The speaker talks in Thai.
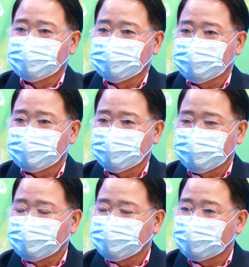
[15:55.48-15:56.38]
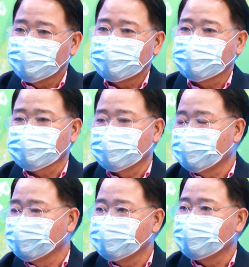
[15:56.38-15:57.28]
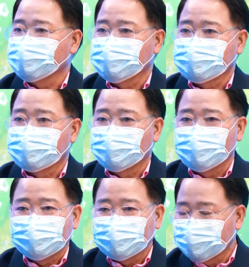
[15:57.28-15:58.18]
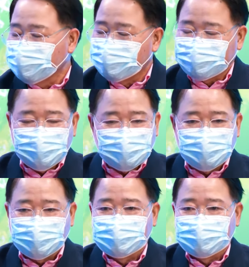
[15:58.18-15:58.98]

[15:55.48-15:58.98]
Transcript: ถึงขนาดเป็นแชมป์บ้างแต่อะไรเงี้ยแต่ว่าไม่ได้เก่งแบบสุ